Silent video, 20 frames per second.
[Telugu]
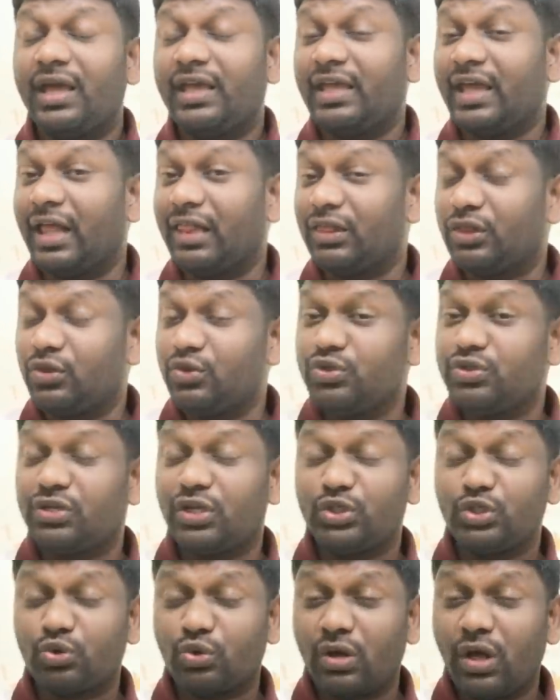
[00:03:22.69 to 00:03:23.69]
హెల్త్
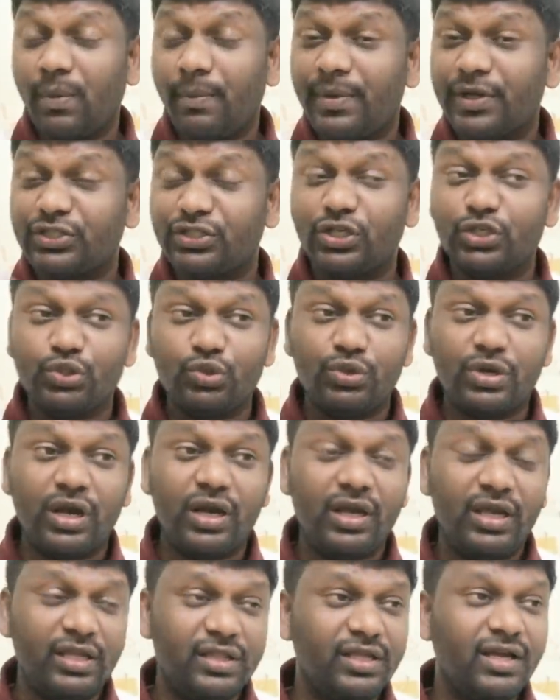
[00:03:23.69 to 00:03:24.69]
ఇన్సూరెన్స్ కూడా మస్ట్ అండ్ షుడ్
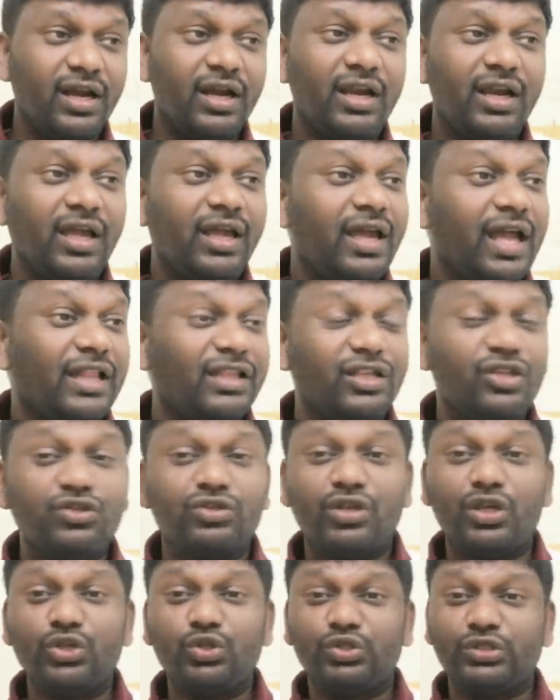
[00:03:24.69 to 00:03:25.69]
అండి ఎందుకంటే హెల్త్
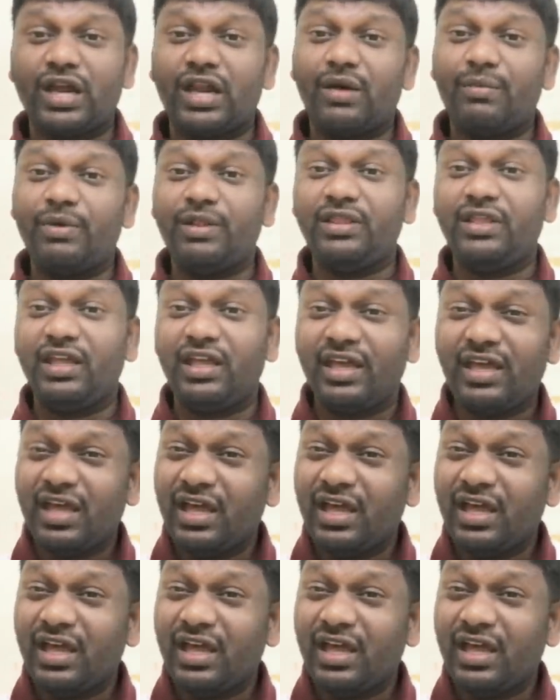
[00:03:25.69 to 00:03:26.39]
ఇన్సూరెన్స్ చాలామంది